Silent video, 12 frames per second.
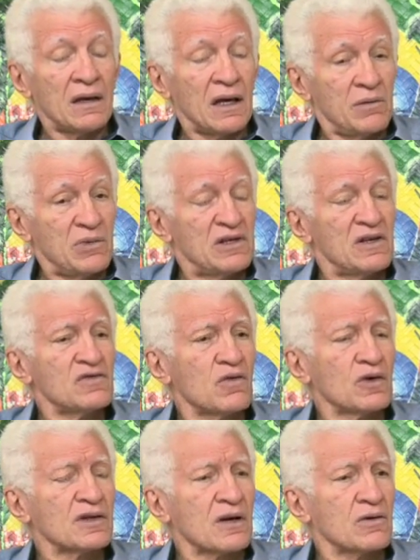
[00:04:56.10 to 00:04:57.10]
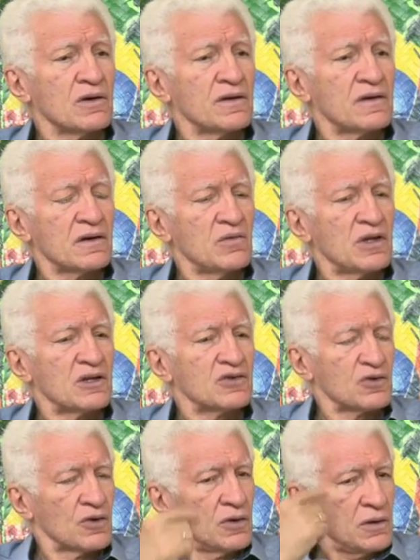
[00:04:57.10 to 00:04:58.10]
Aí ele me disse uma outra coisa que me
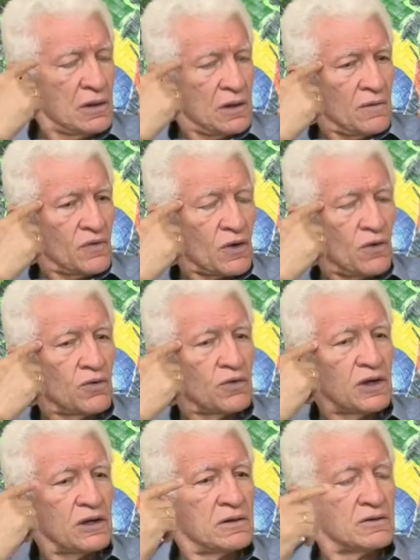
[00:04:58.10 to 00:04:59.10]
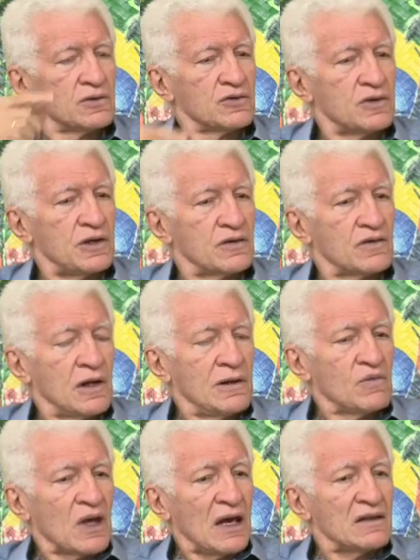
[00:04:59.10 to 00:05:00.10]
deixou com um grilo no juízo.
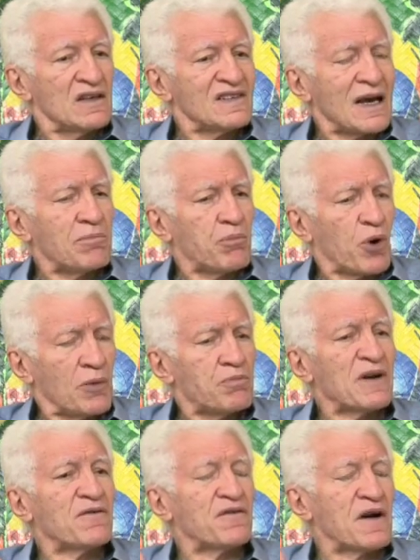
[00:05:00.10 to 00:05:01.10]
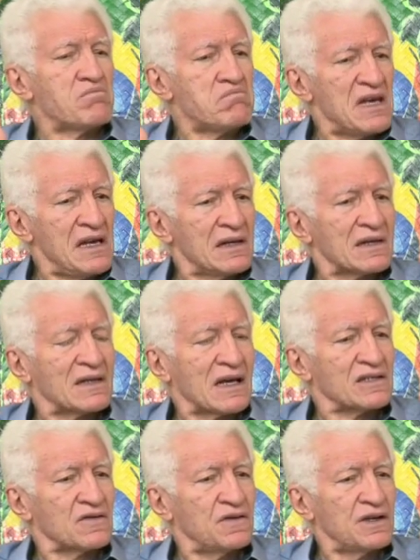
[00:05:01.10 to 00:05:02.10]
Ele disse que a própria família
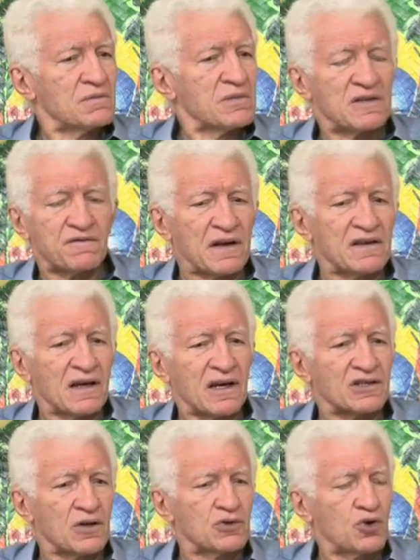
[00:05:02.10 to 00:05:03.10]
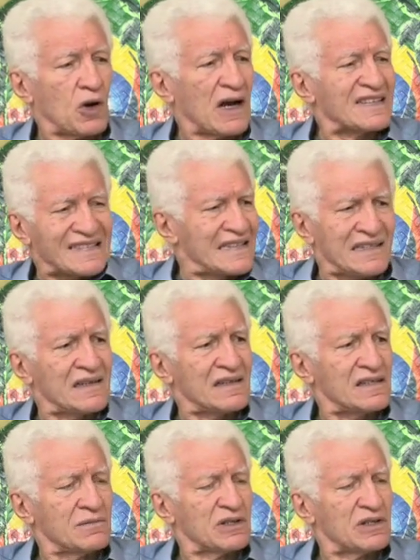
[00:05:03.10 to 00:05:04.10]
das vítimas fazem questão de jogar cinza em